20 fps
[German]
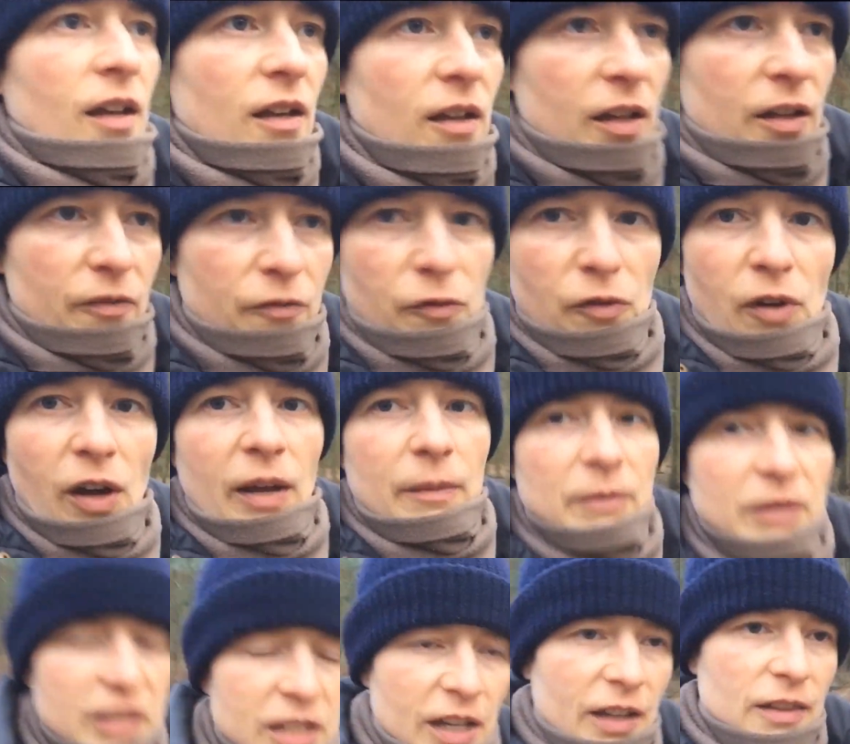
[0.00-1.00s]
irgendwo
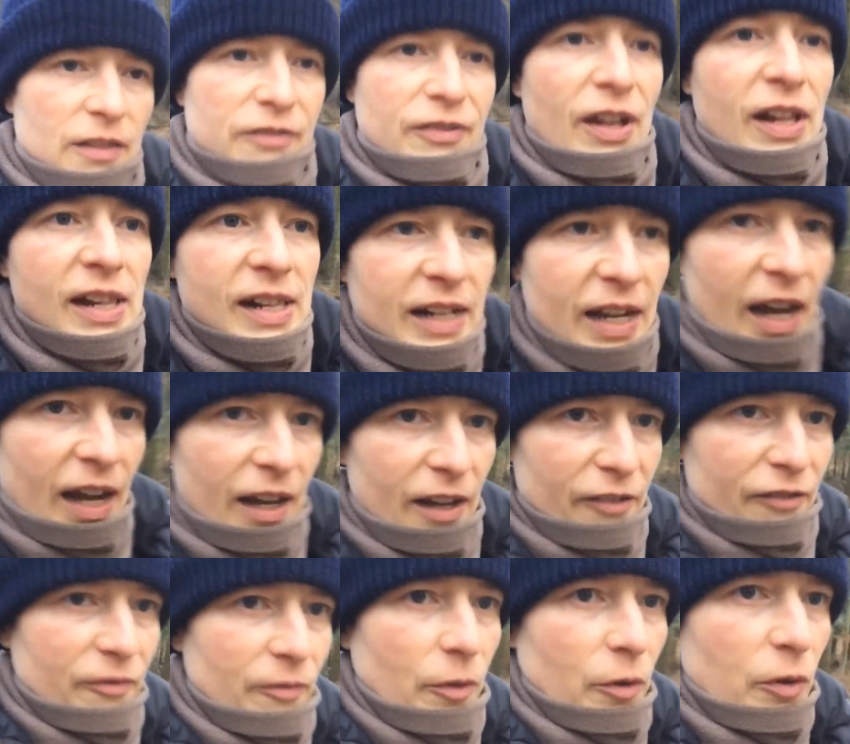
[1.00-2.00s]
einem Tier ins Fell
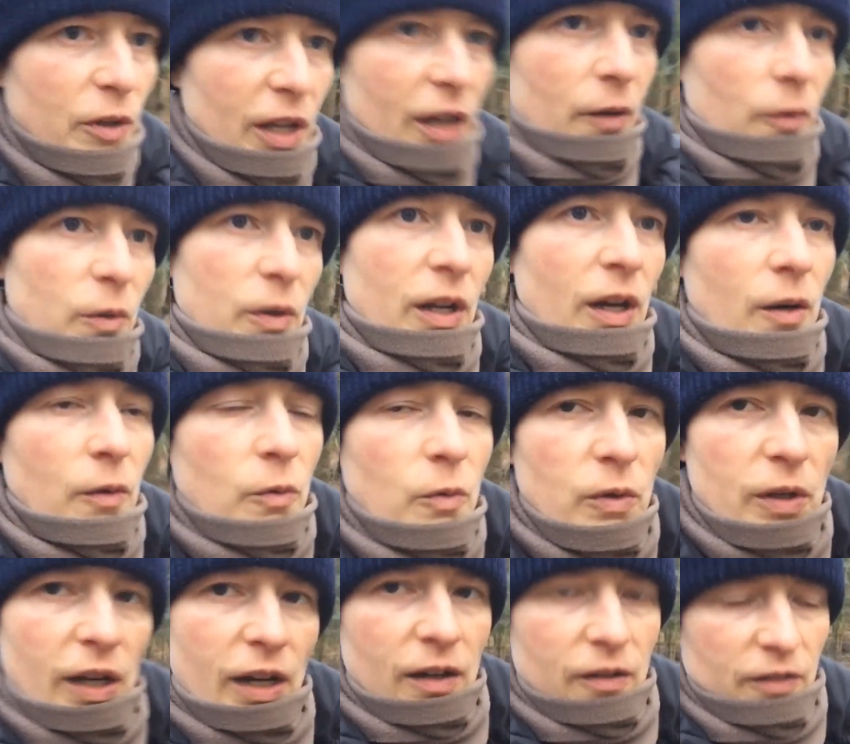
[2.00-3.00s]
greifen oder, oder,
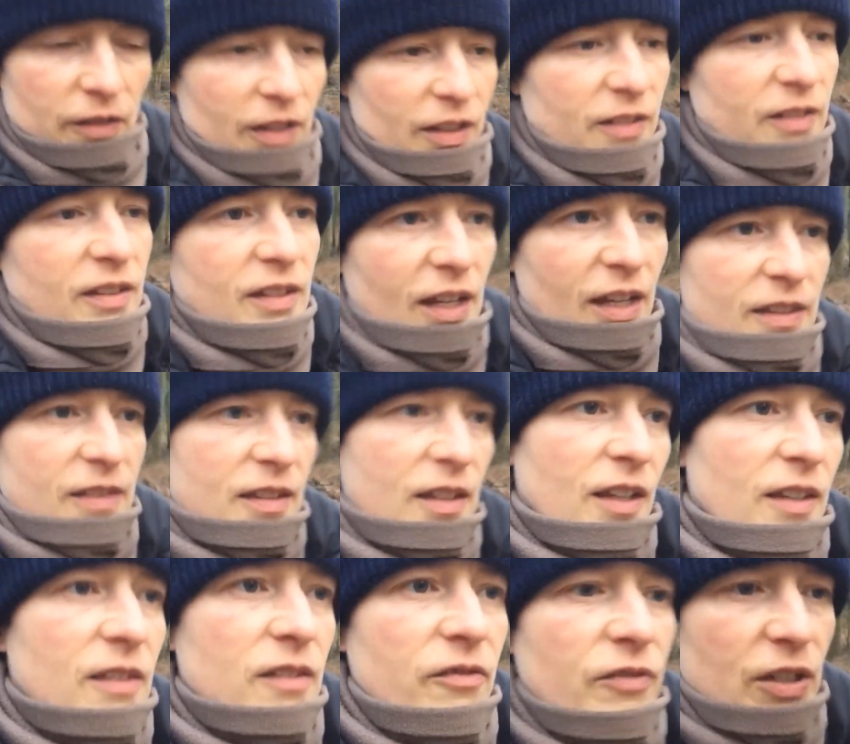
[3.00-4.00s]
oder. Und das ist ganz,
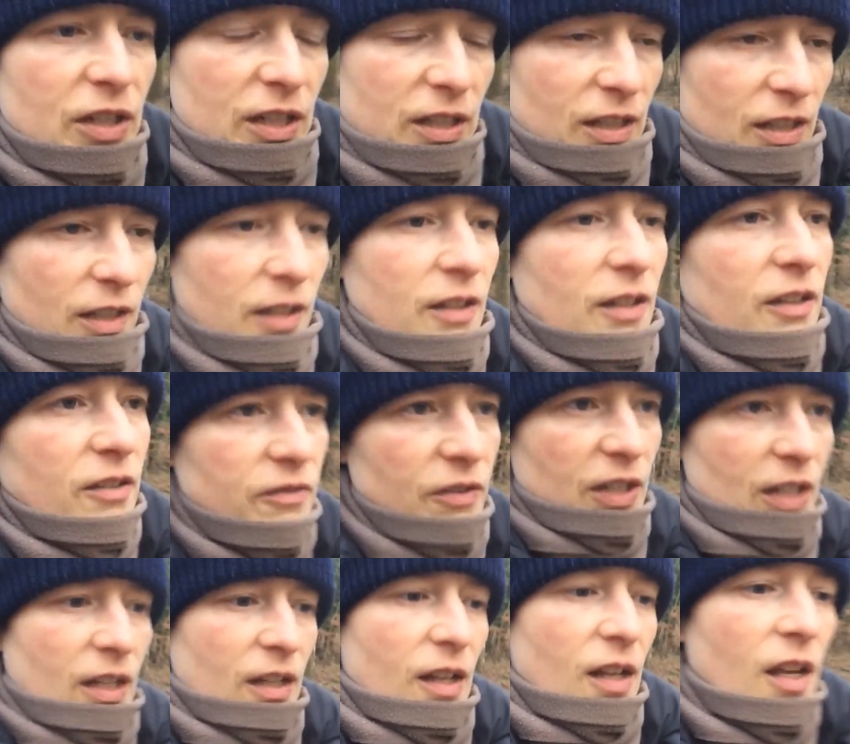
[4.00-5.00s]
ganz wichtig.
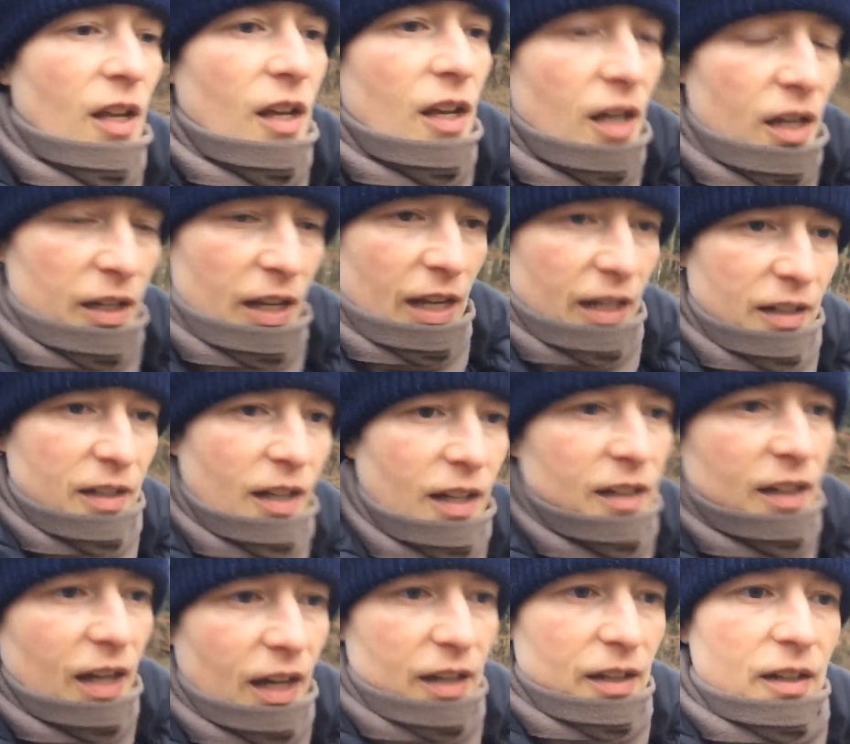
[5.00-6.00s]
Deswegen denkt
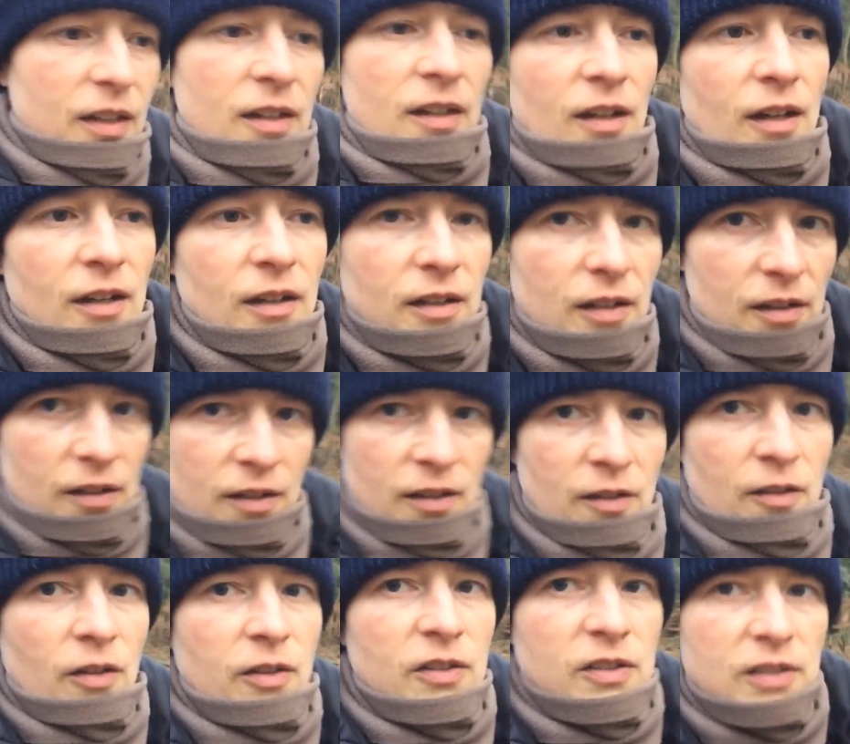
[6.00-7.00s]
daran, äh,
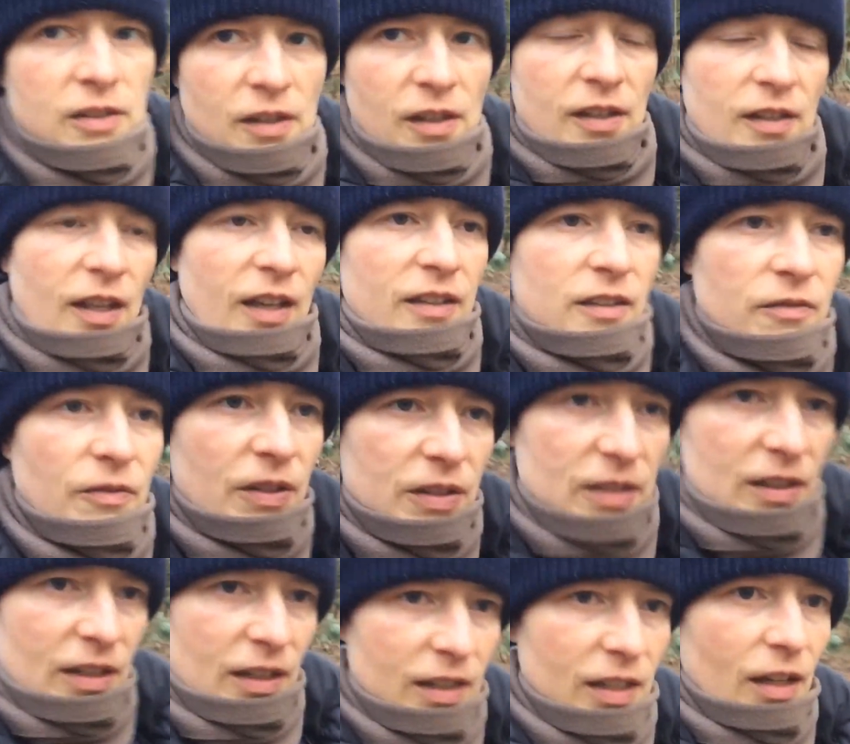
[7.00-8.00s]
nutzt das,
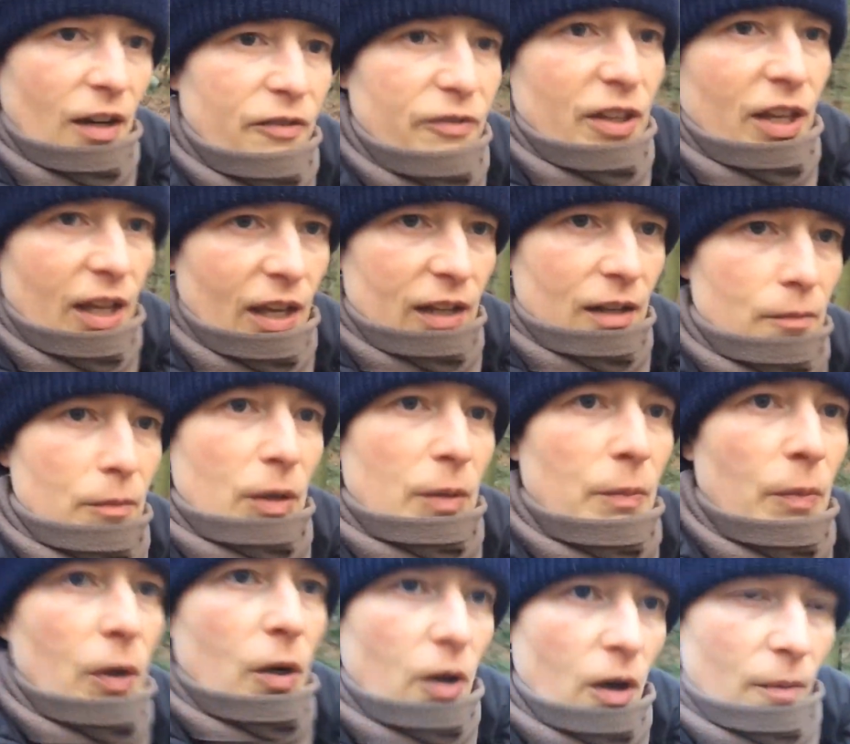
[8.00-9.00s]
was ihr hier auf der Erde
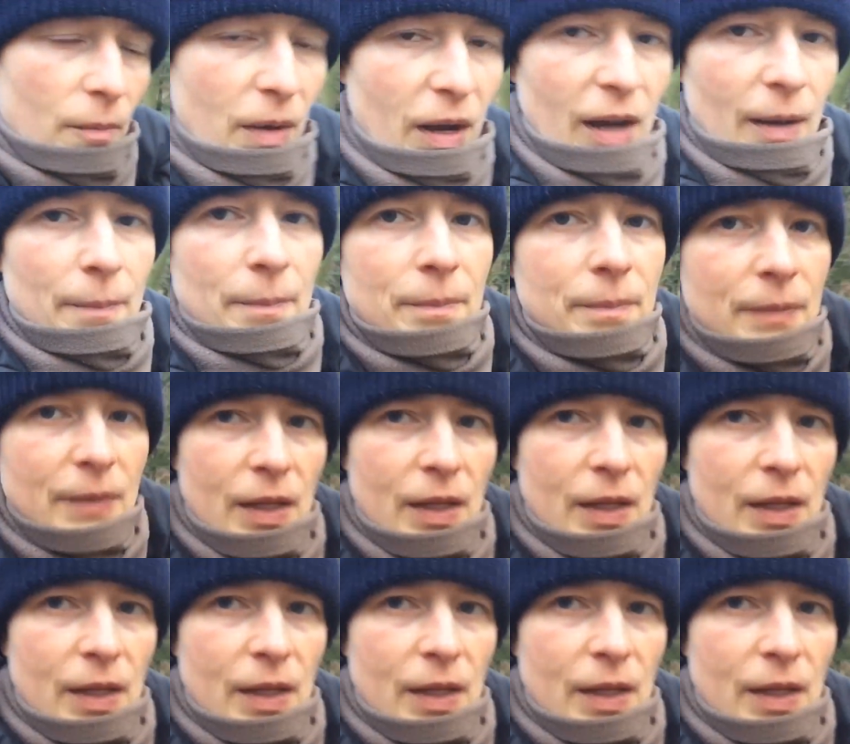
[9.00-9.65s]
mitbekommen habt.